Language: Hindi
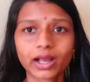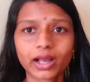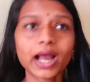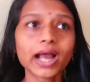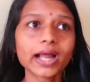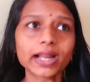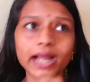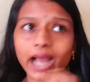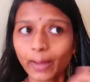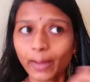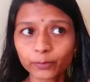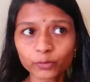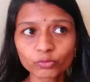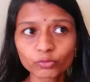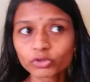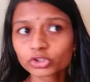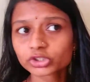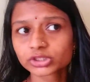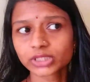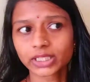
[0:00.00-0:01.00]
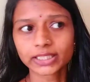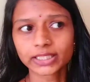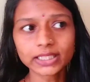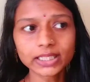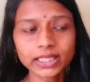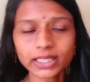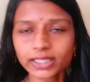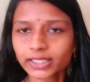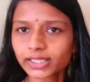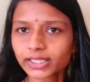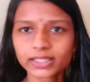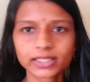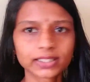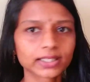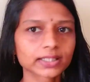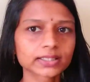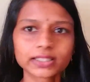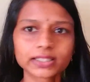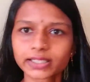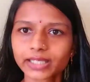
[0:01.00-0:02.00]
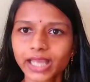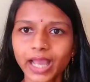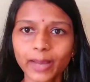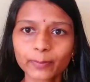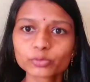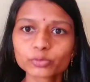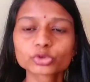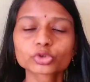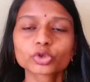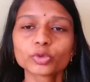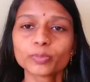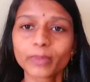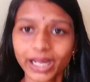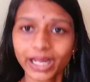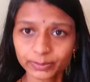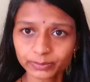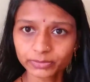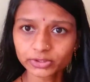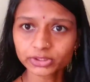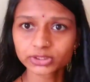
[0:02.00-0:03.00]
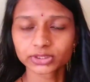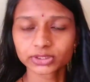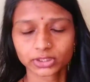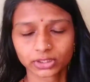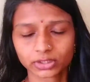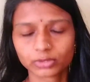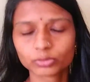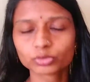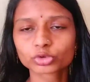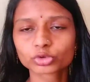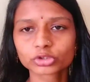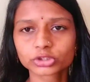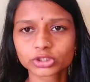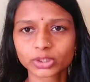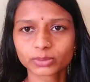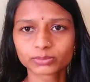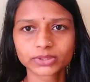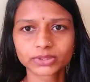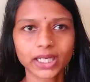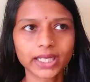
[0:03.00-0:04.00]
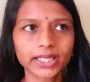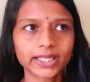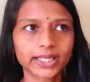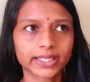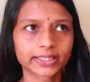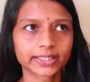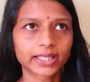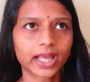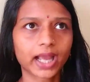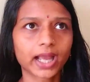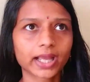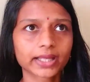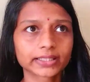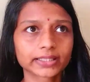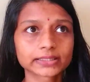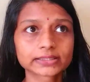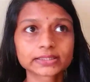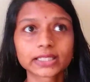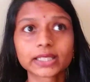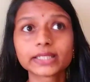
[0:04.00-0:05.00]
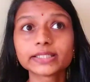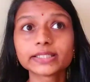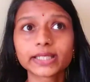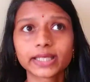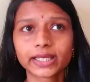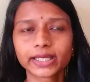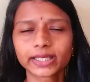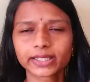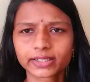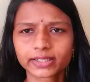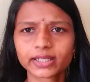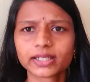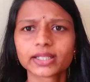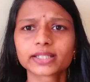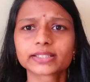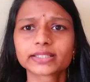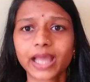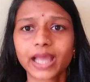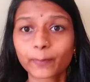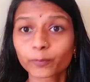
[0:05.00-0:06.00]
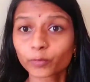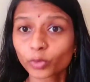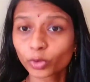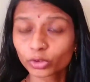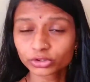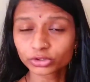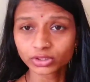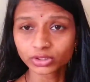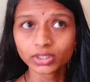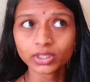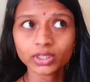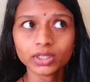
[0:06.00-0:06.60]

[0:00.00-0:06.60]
हाँ आपको वो सही लगे गलत लगे आप उसको बाद में उसको समझाए कि हाँ ये सही है गलत है आपको